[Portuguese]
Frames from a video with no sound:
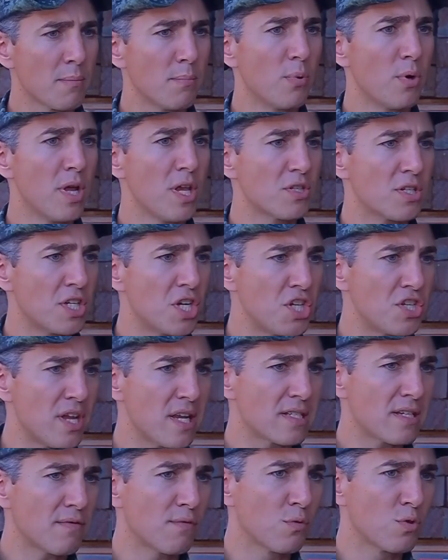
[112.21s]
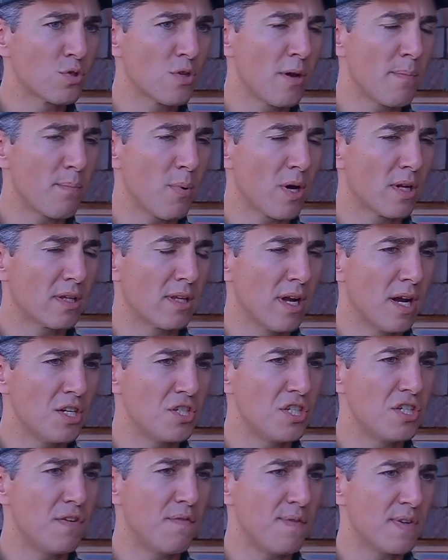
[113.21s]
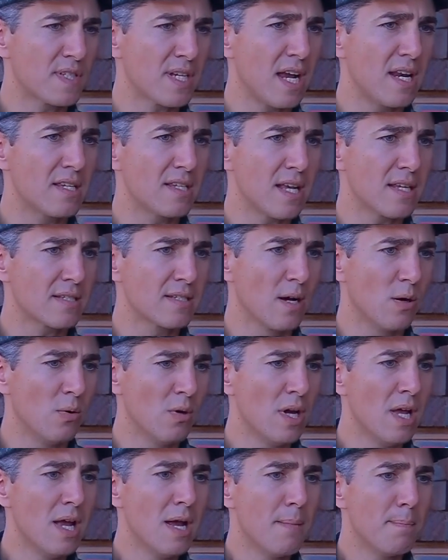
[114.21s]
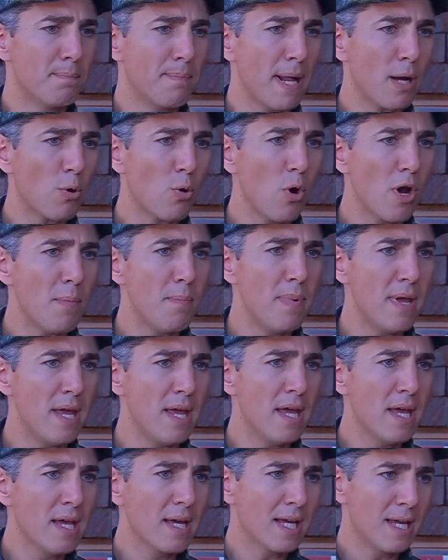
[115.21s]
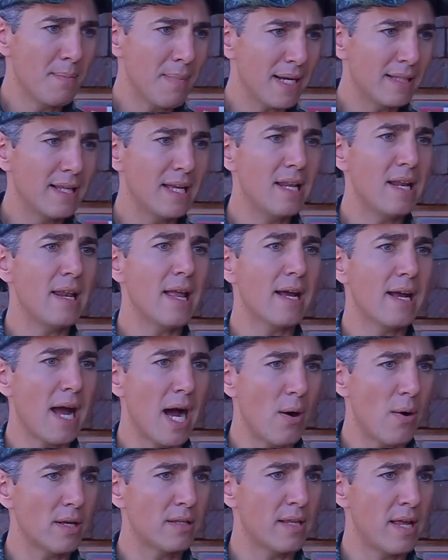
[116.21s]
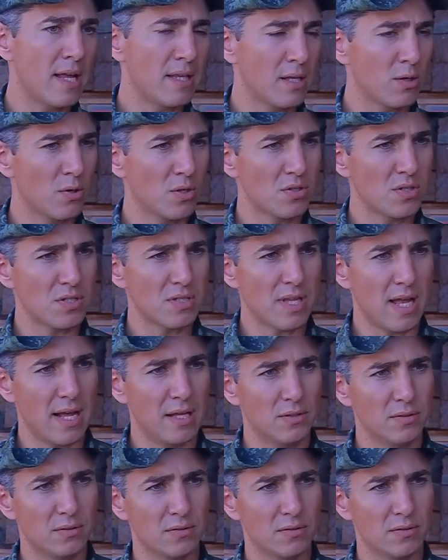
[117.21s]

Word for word: por isso que a gente tem essa função importante de fiscalização para coibir que madeira ilegal adentre o nosso estado.